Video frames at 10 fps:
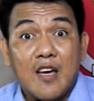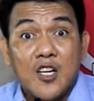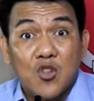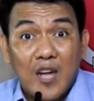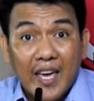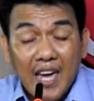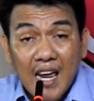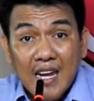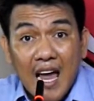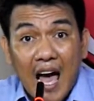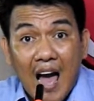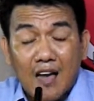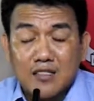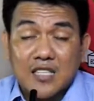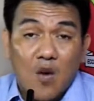so lahi na
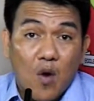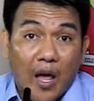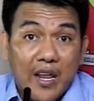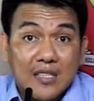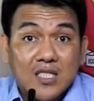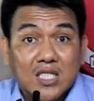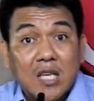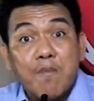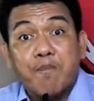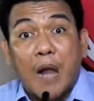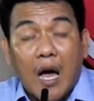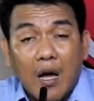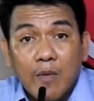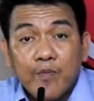ang tawag anang timpla